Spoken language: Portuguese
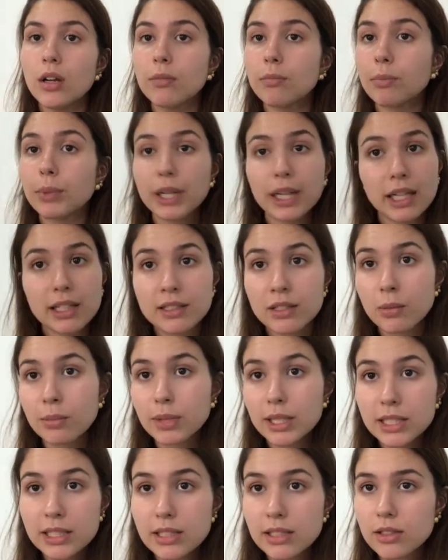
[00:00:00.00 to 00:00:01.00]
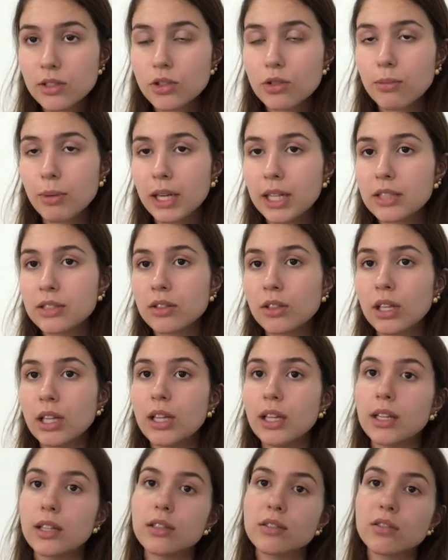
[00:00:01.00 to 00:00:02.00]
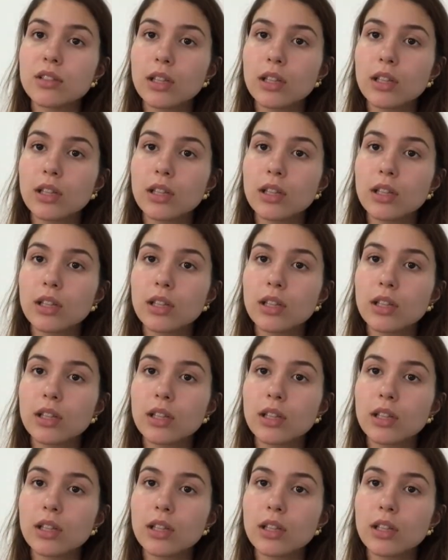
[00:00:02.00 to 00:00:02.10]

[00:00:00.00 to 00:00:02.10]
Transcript: porque elas não precisam de mais do que isso,